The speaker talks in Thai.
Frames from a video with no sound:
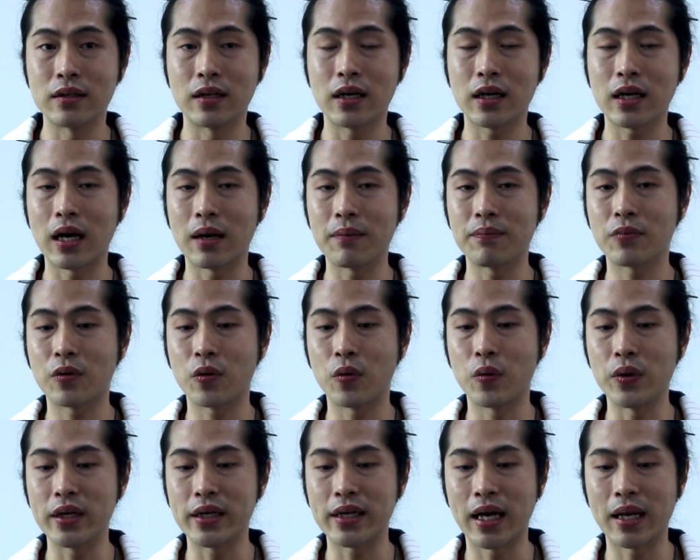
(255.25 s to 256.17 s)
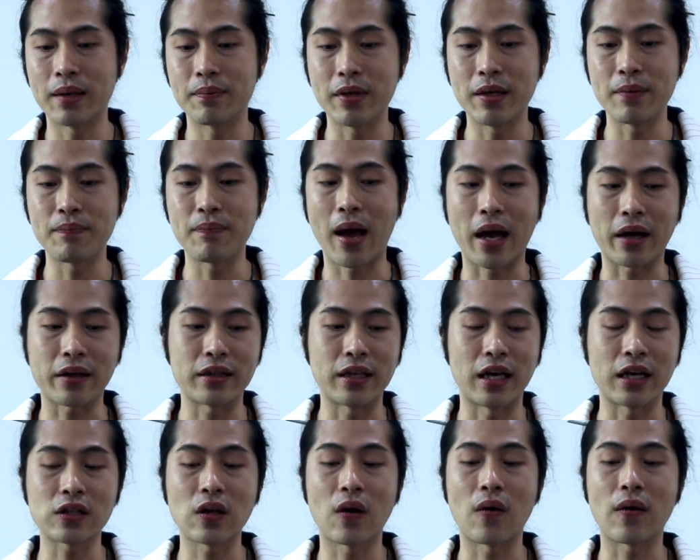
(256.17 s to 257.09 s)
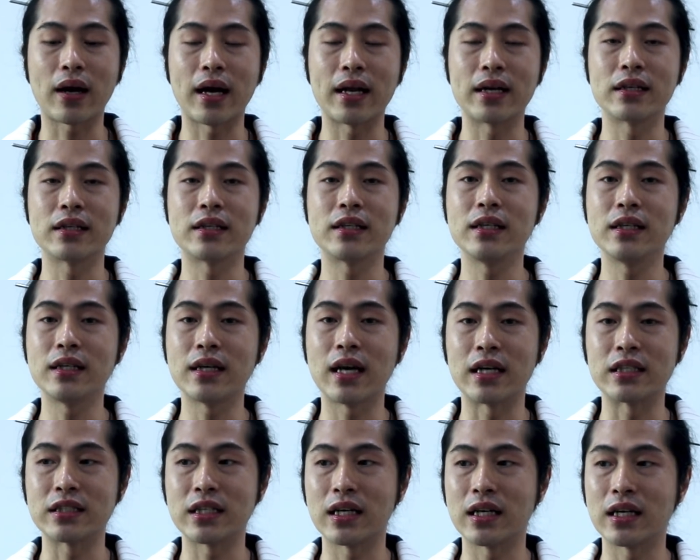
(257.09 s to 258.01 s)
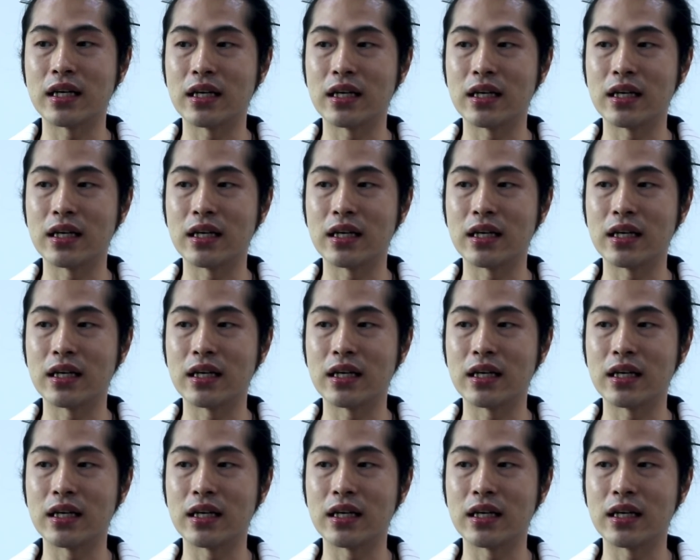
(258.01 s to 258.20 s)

นะครับ คุยกันมีปากเสียงต่อกันที่อาจจะ